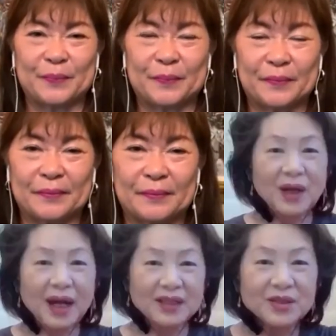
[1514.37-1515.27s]
あの、
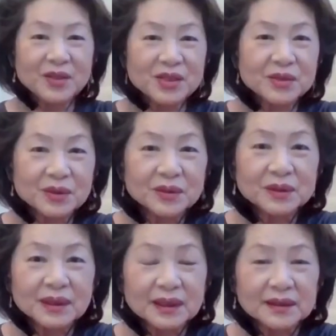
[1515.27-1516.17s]
足のつくとこ
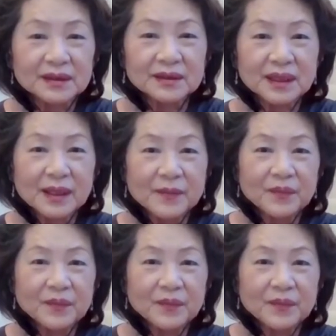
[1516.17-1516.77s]
ろからですね。